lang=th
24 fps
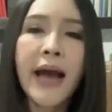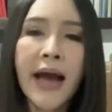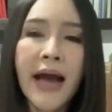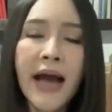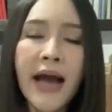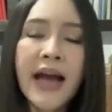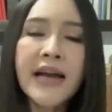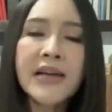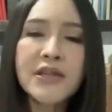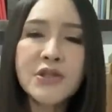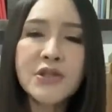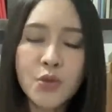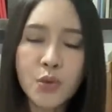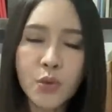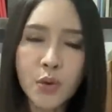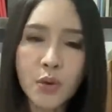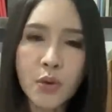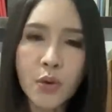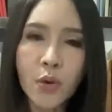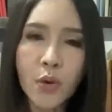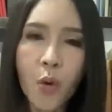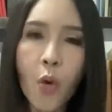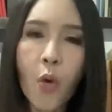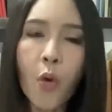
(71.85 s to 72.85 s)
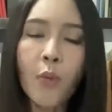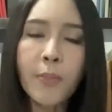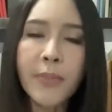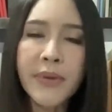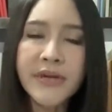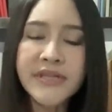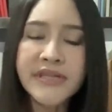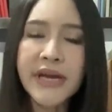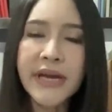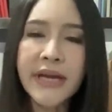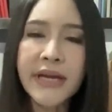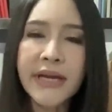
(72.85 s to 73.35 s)
ห้าจุดหกเป
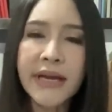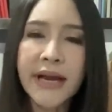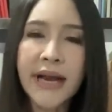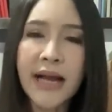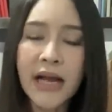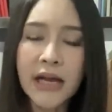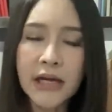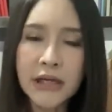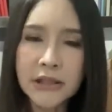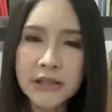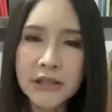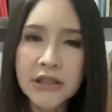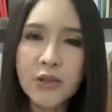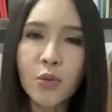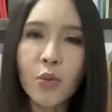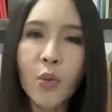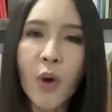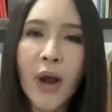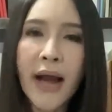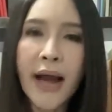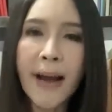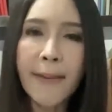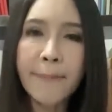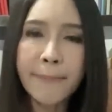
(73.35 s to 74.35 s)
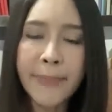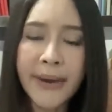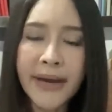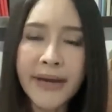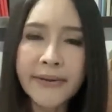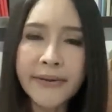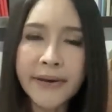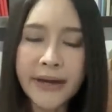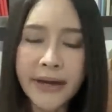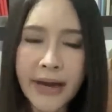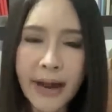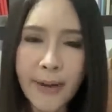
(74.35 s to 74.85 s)
อร์เซ็นต์ นะคะก็ถือว่าเป็น
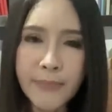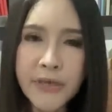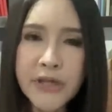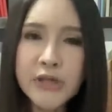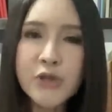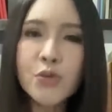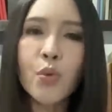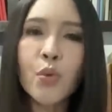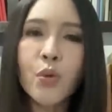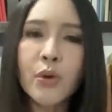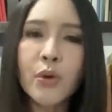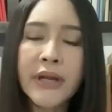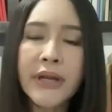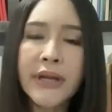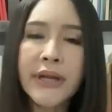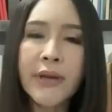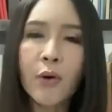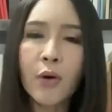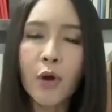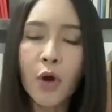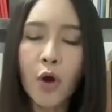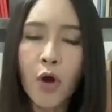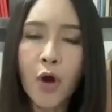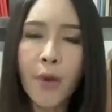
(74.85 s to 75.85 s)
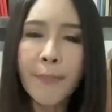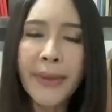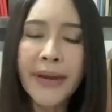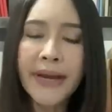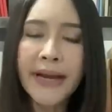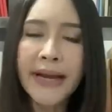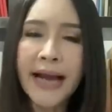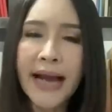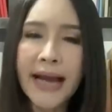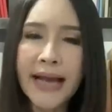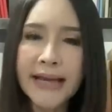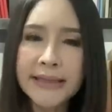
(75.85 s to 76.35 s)
ระดับที่สูงทีเดียวแล้วก็เป็น
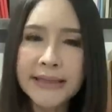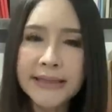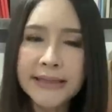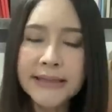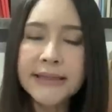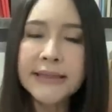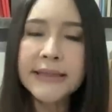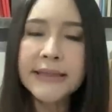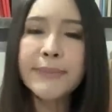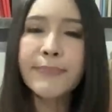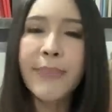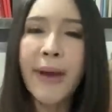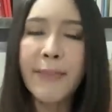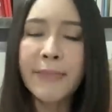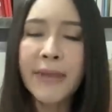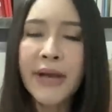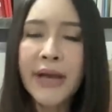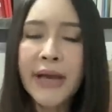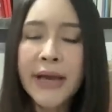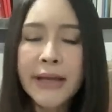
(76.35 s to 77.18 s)
การขึ้นแบบ